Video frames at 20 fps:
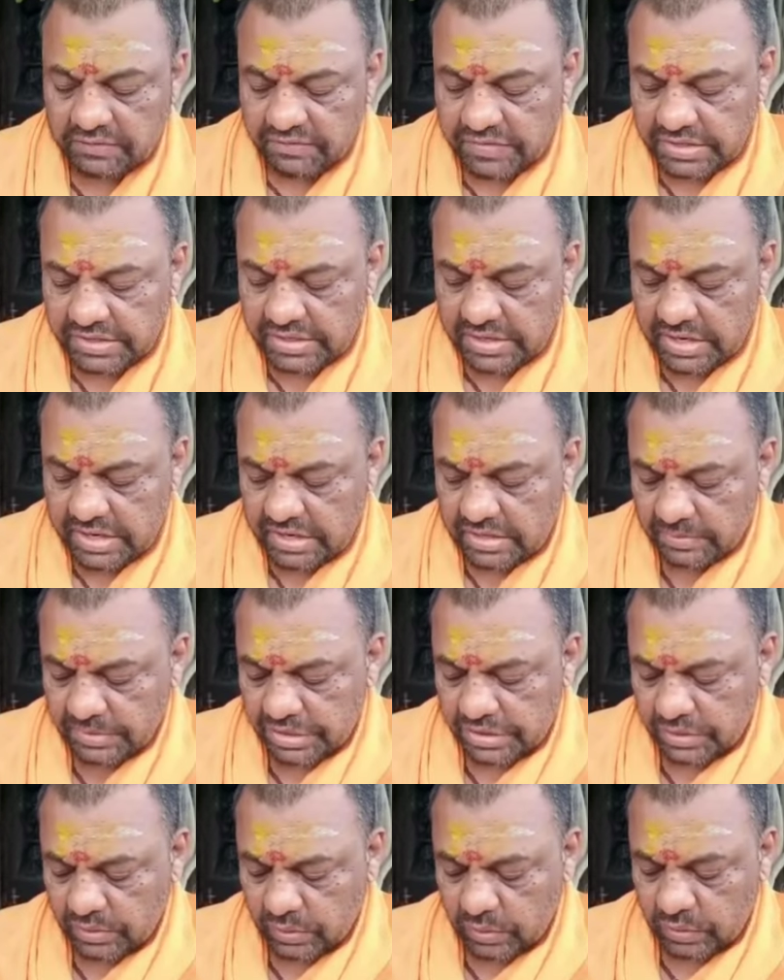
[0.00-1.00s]

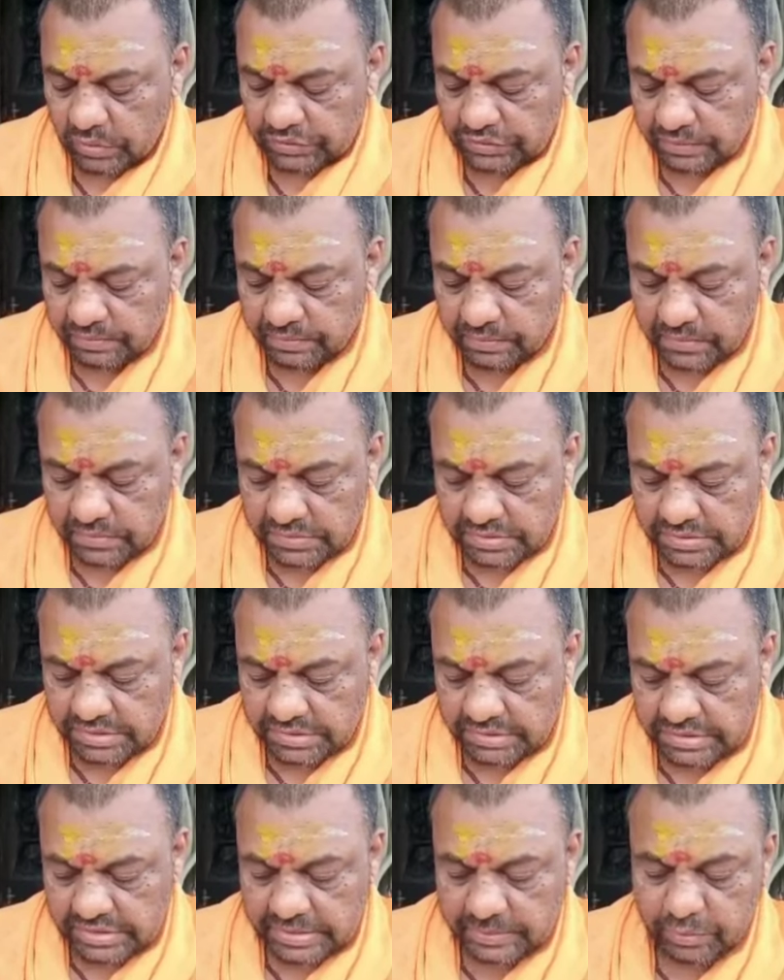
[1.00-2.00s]
விஞ்ஞானமய கோஷம்
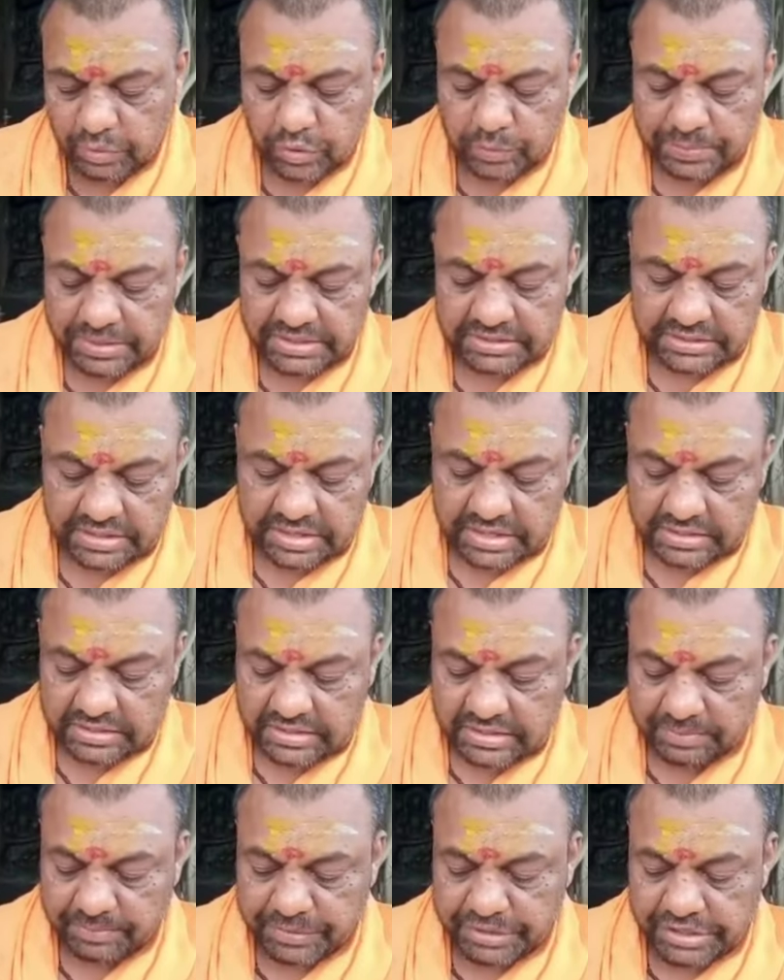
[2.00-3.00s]
என்று அறிமுகப்படுத்தினார்
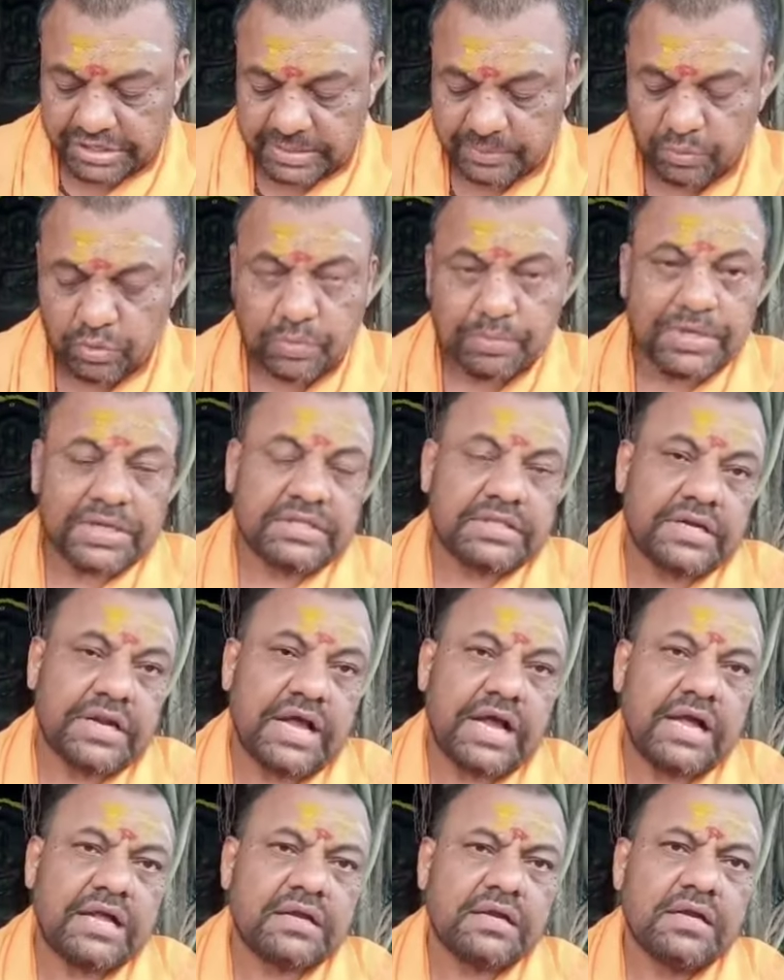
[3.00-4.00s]
எப்படி
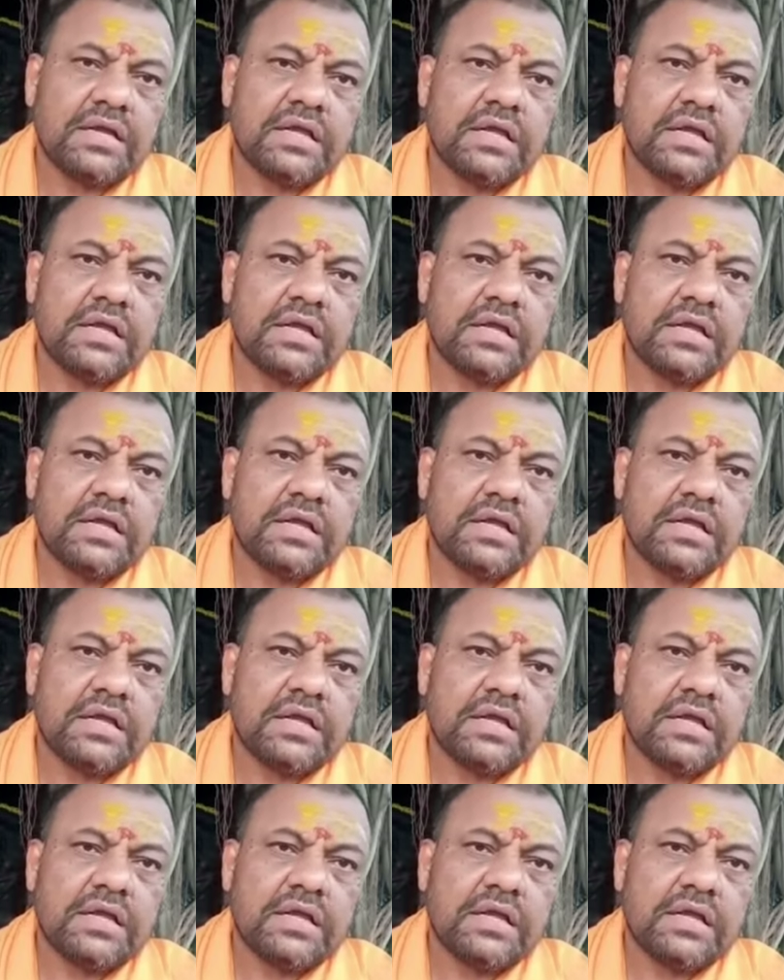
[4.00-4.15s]
அறிமுகப்படுத்தினார்